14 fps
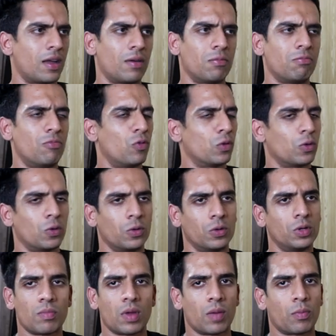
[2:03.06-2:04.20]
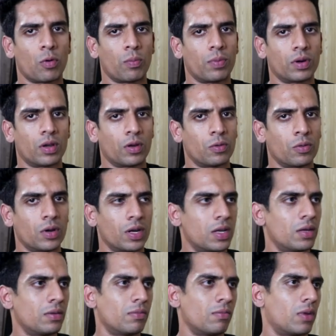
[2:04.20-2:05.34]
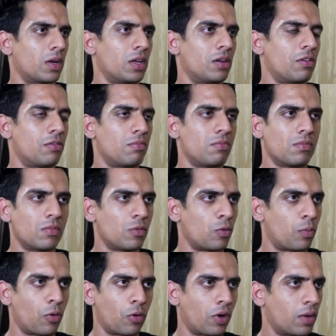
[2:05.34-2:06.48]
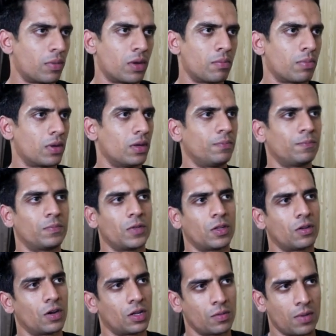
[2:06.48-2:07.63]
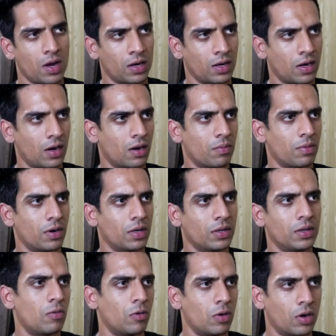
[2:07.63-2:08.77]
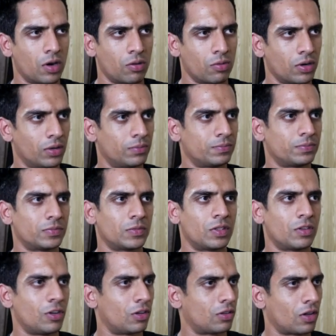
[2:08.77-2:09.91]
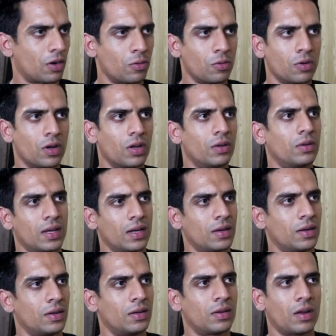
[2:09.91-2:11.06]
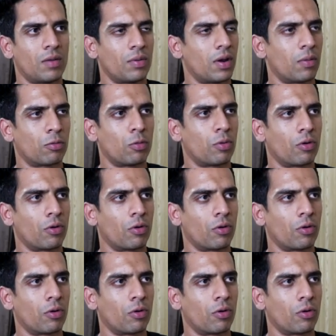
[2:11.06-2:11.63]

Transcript: है वो तो मैं प्रॉपर करूँगा ही बाकी जो प्रोग्रामिंग पे जितना दिमाग लगाना पड़े वो लगाऊंगा सीखता रहूँगा एंड अपने आप को